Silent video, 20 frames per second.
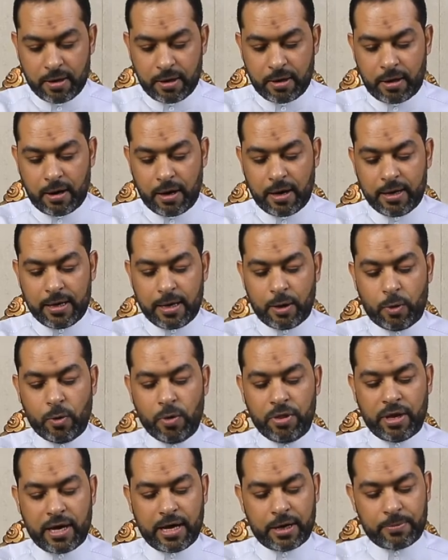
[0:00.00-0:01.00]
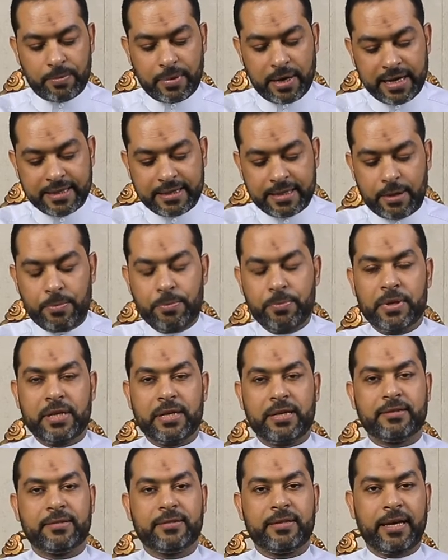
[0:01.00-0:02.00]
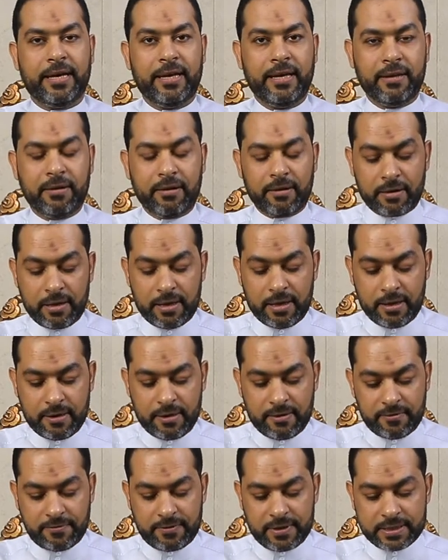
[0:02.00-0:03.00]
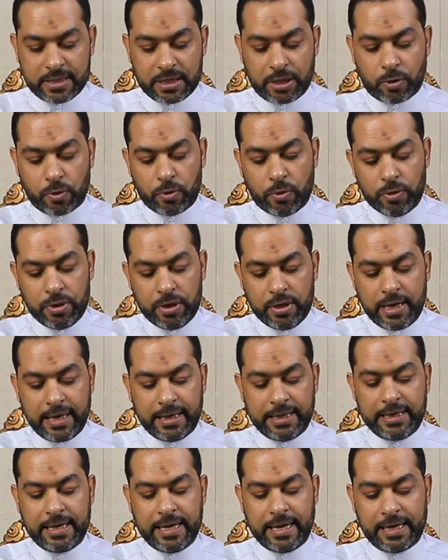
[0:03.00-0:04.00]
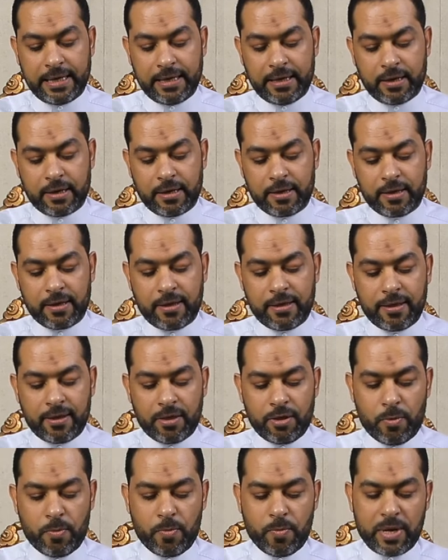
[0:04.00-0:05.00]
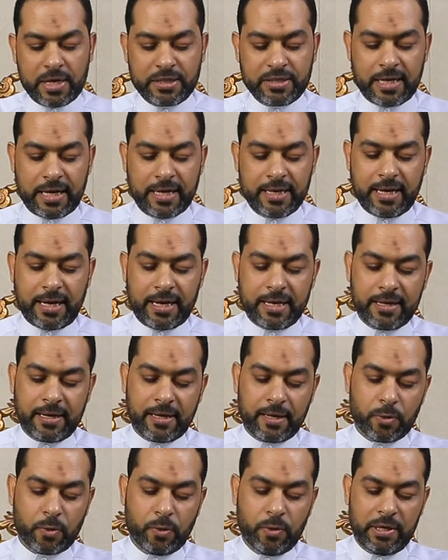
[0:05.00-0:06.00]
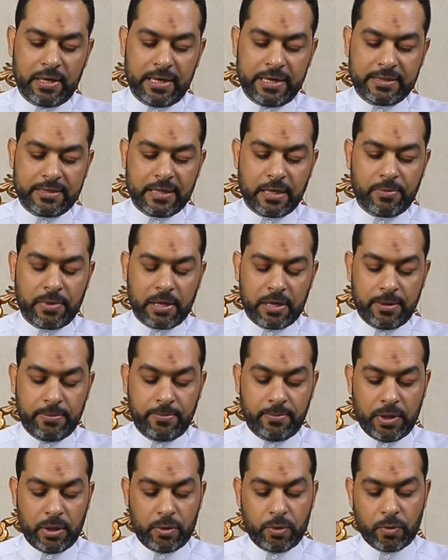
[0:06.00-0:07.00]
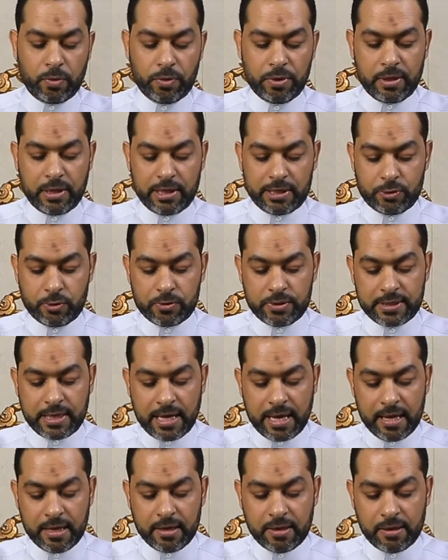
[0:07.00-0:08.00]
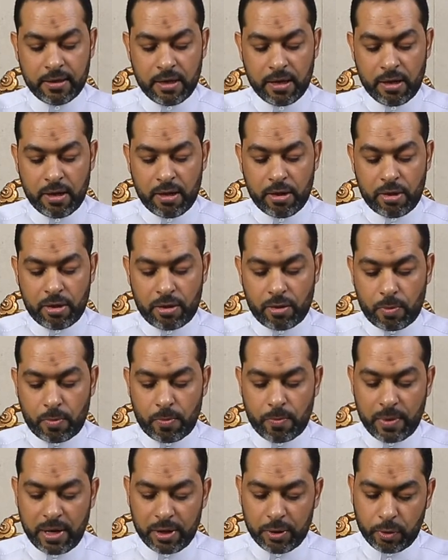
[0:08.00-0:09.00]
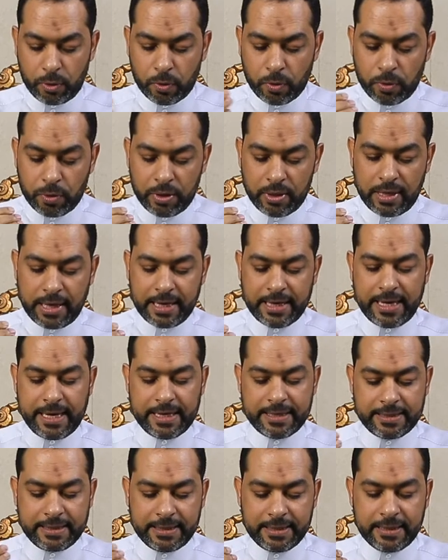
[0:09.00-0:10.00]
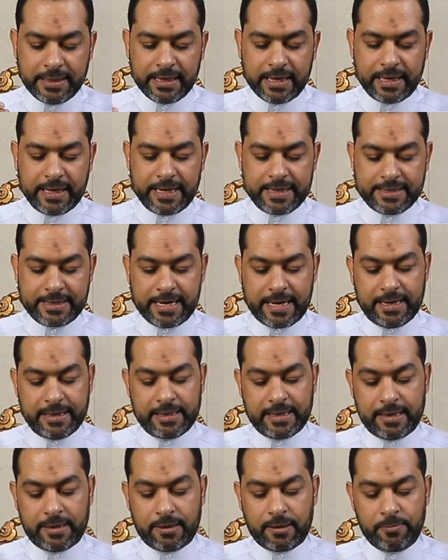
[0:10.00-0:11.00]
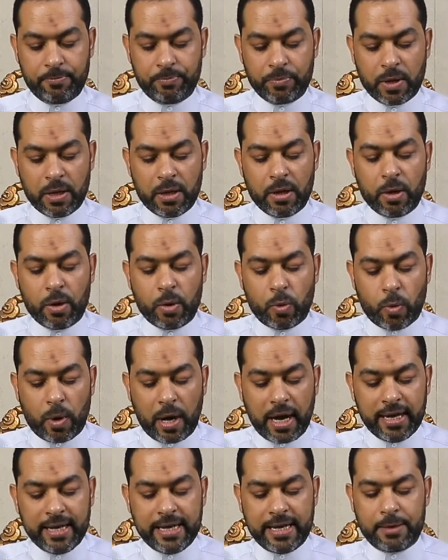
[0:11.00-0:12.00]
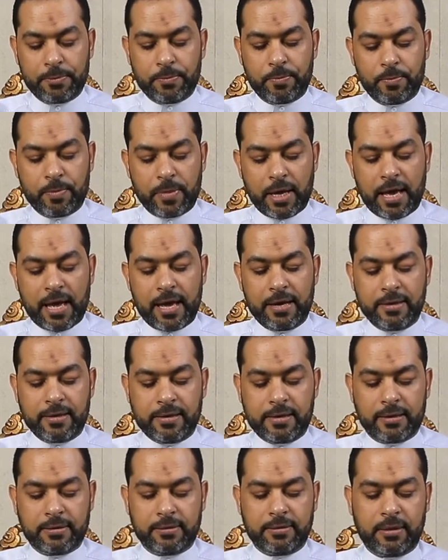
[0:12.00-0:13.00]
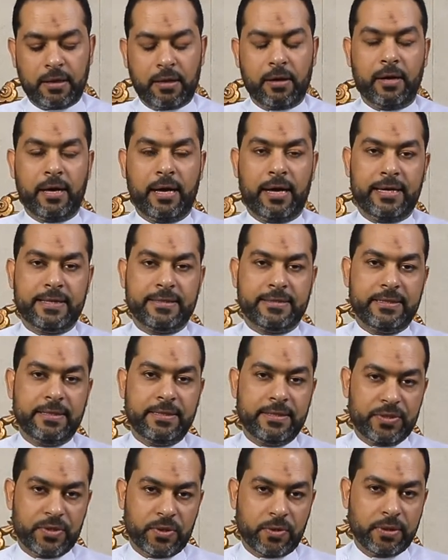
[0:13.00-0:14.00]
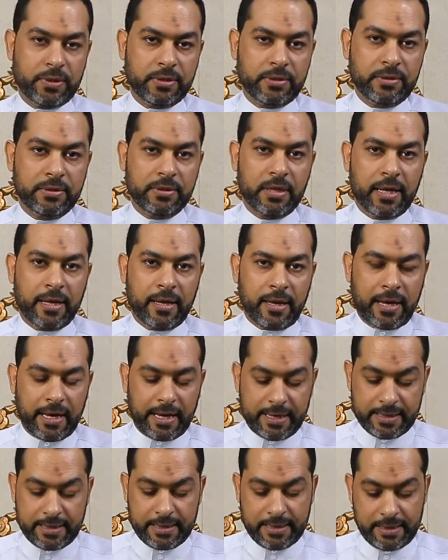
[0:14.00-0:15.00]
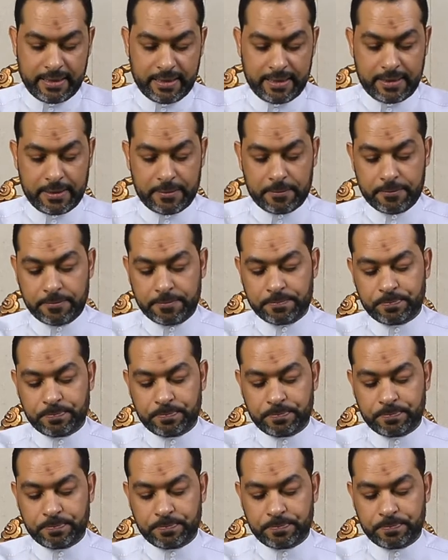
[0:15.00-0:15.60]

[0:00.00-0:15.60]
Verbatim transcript: قال خذ أربعة من الطير فصرهن إليك ثم اجعل على كل جبل منهن جزءا ثم ادعهن يأتينك سعيا واعلم أن الله عزيز حكيم